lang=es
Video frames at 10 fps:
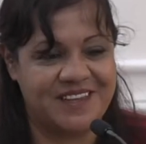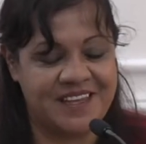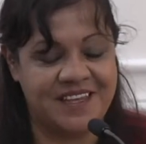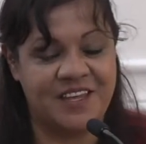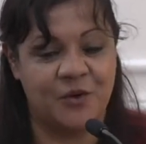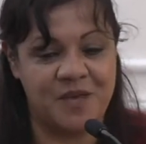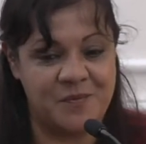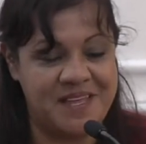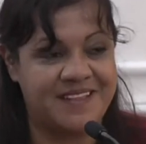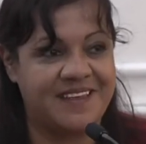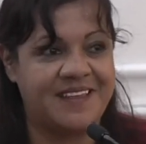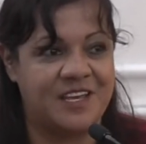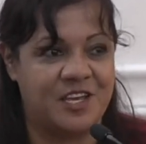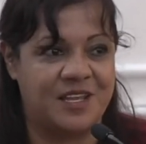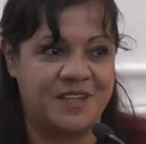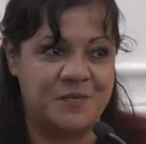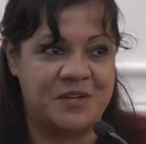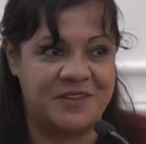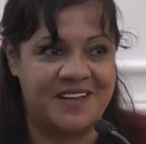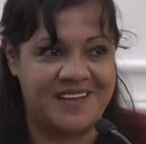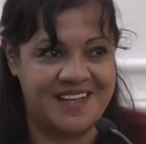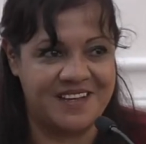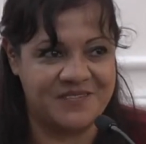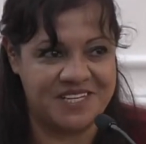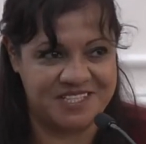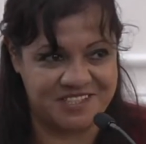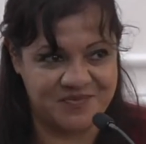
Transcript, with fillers: y, obviamente de, Miroslava Bridge.